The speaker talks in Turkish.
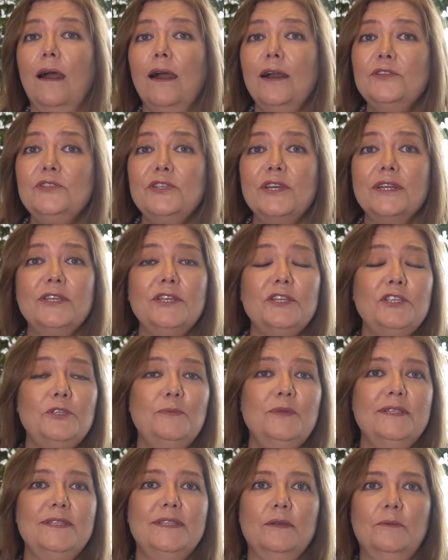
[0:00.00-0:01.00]
Ancak
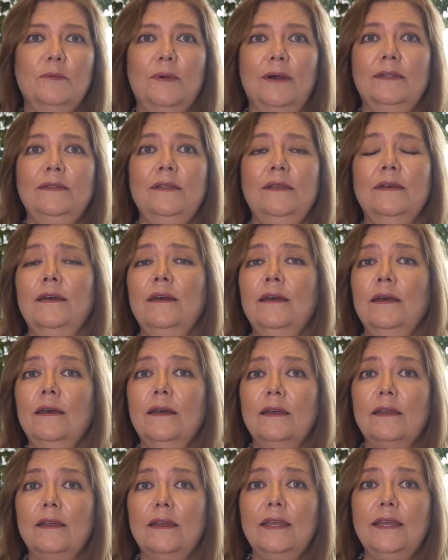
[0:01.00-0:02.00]
hiçbir zaman
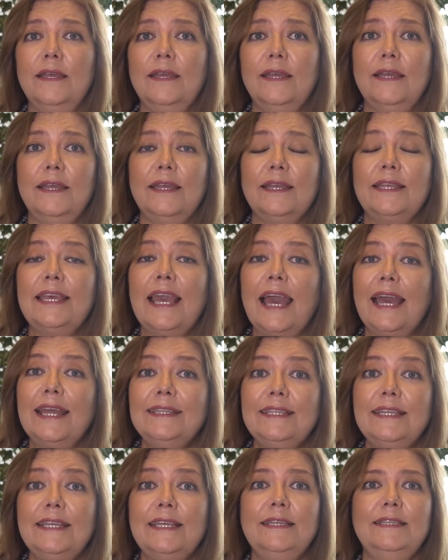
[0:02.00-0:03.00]
e,
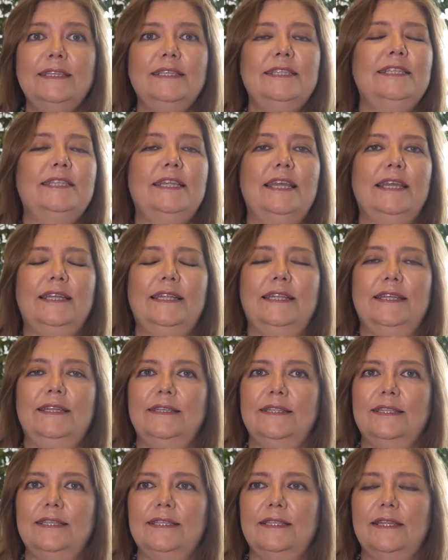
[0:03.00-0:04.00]
kendi
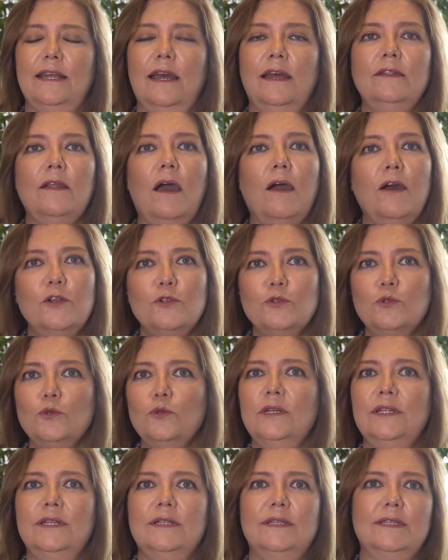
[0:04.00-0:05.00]
isteklerinizden,
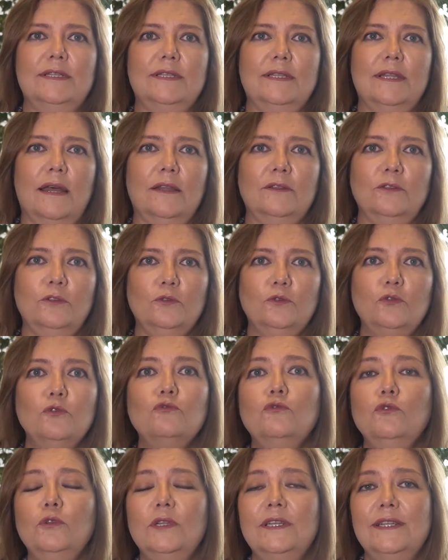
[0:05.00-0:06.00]
arzularınızdan,
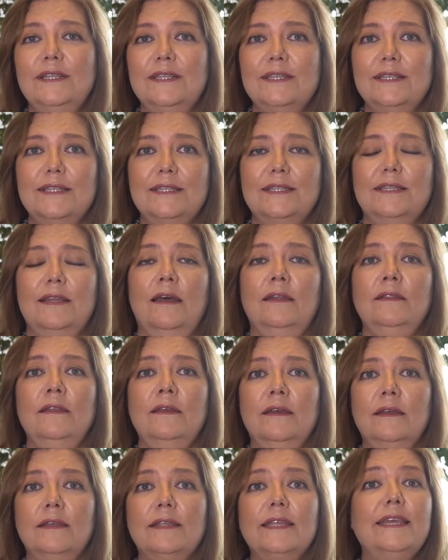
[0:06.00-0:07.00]
tutkularınızdan
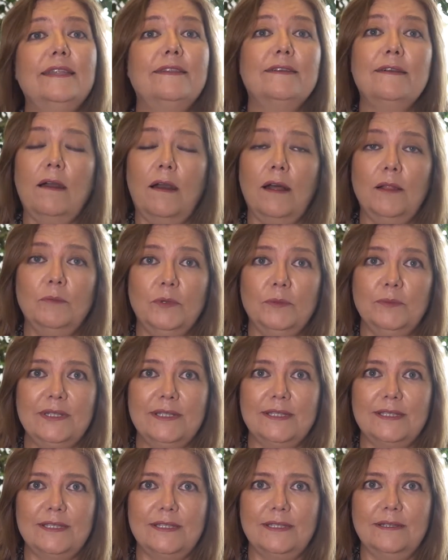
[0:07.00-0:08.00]
geri
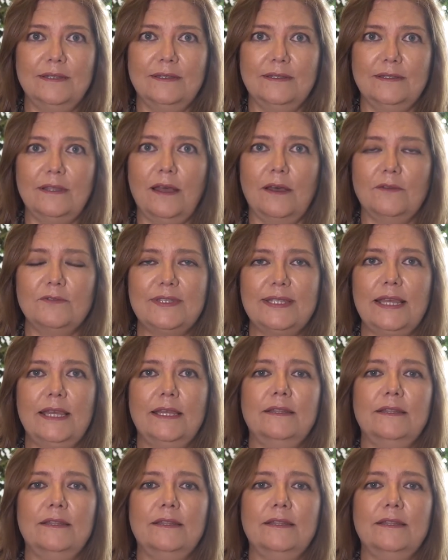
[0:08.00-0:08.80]
kalmamanızı tavsiye